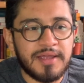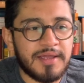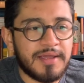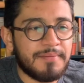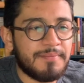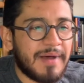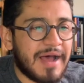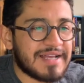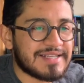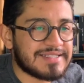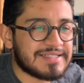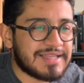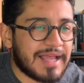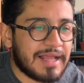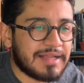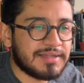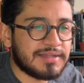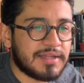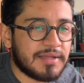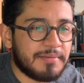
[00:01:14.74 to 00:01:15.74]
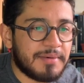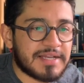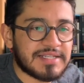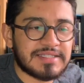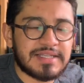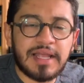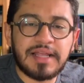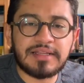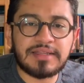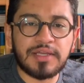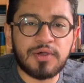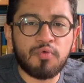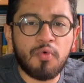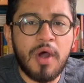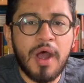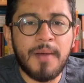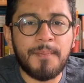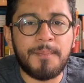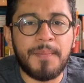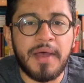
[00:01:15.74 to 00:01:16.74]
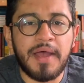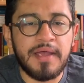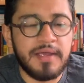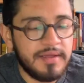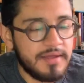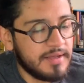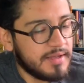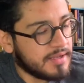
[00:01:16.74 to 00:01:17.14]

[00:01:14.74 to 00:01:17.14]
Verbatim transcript: bastante, bastante guapa,